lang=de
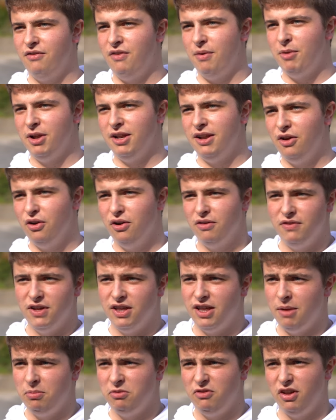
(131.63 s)
wenn man da irgendwie
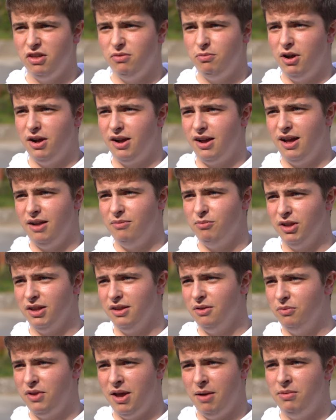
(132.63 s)
selbst was machen kann mit
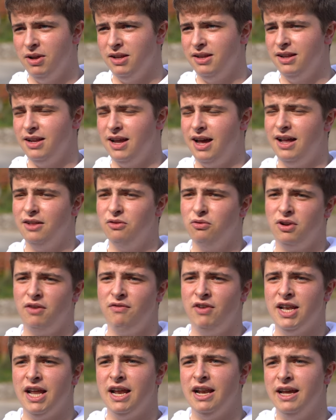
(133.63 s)
einem Tablet in der Hand oder
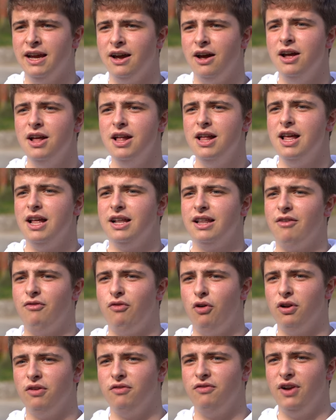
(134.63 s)
wenn der Lehrer da
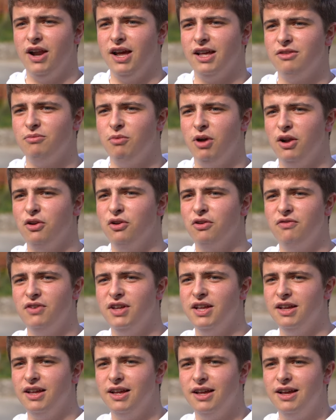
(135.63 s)
vorne vielleicht mal
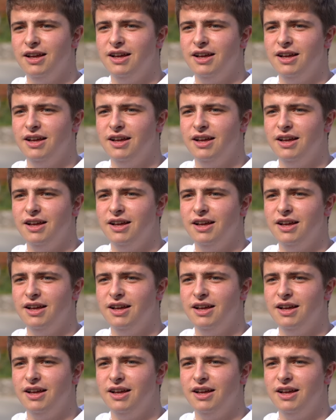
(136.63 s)
irgendwie